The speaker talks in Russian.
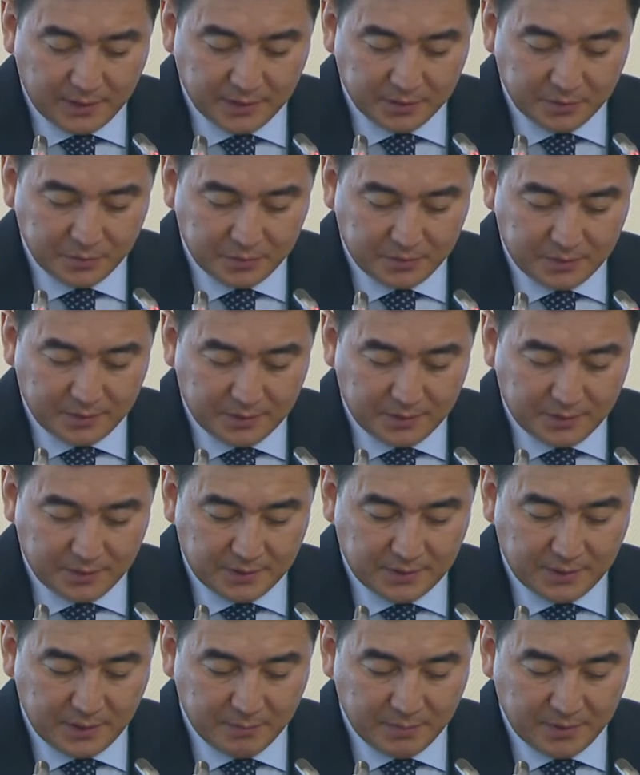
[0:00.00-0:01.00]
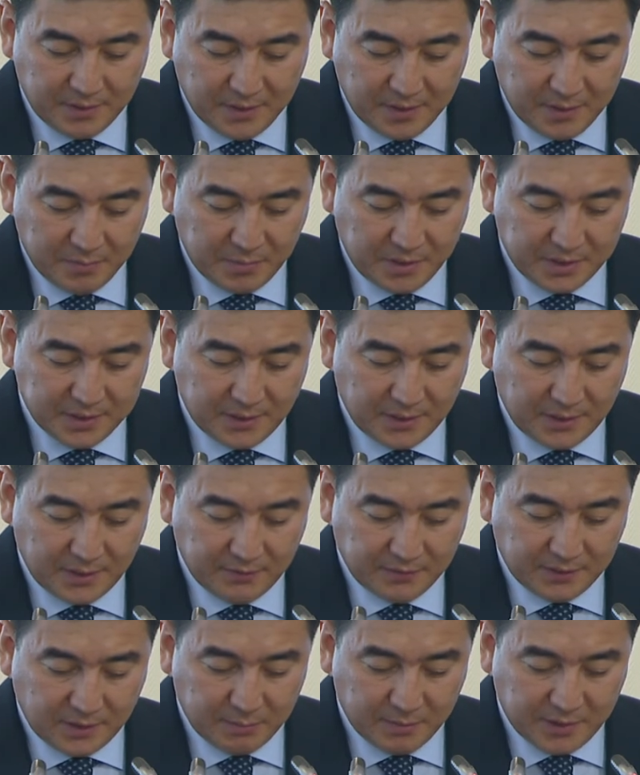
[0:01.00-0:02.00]
отсутствие систем пожарной
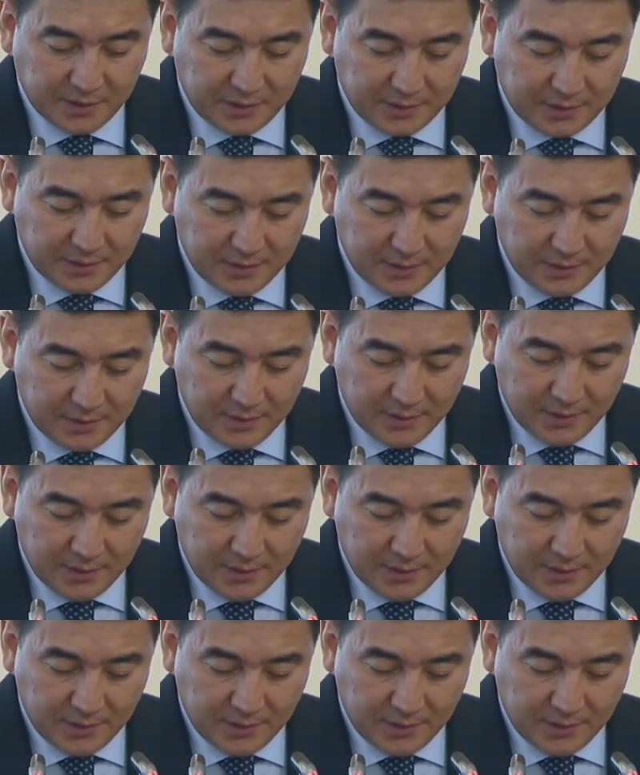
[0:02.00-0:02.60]
автоматики,